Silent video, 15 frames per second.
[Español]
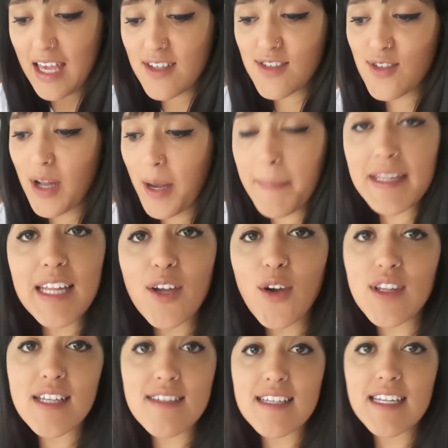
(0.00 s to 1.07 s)
Solamente con
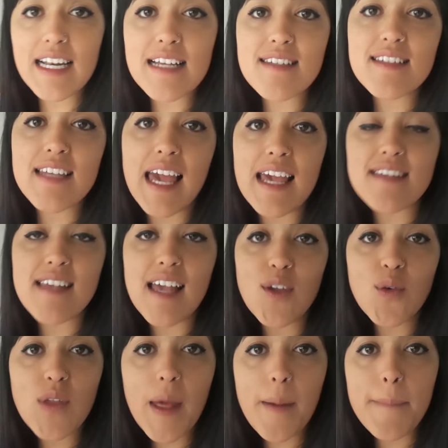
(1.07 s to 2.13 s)
decirles que es
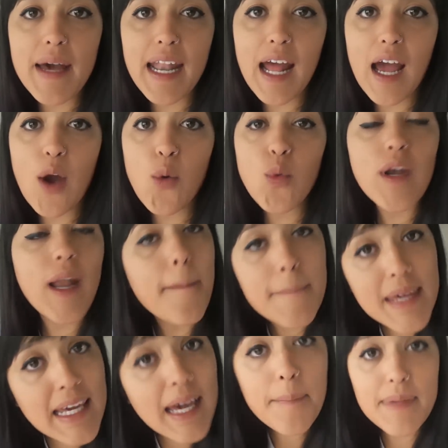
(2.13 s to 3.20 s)
ayuda para una
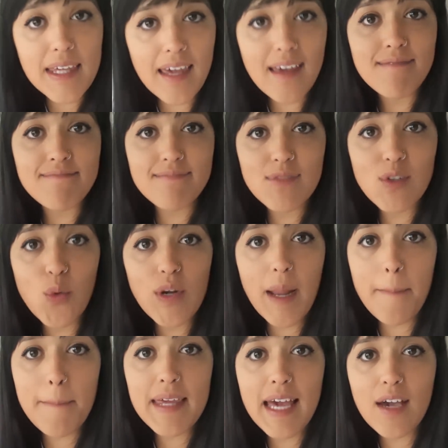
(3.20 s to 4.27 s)
amiga mía, una
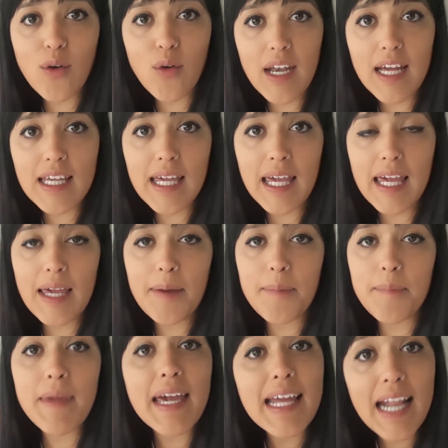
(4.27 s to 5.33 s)
amiga con la que
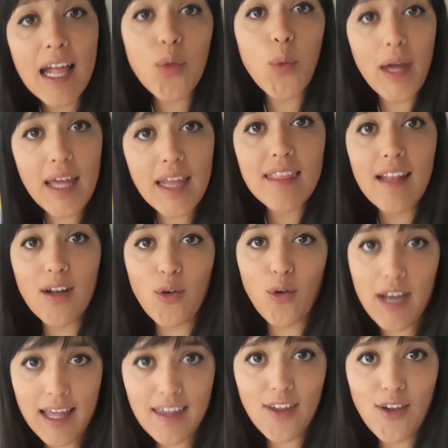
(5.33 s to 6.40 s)
me gradué del
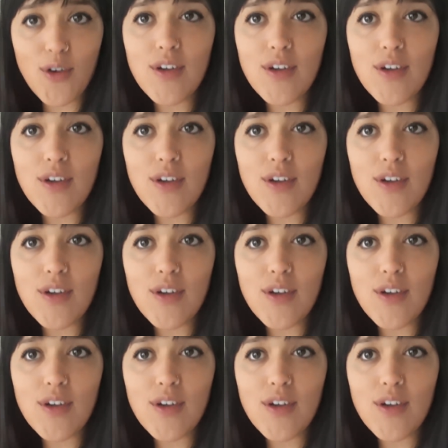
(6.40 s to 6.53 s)
colegio,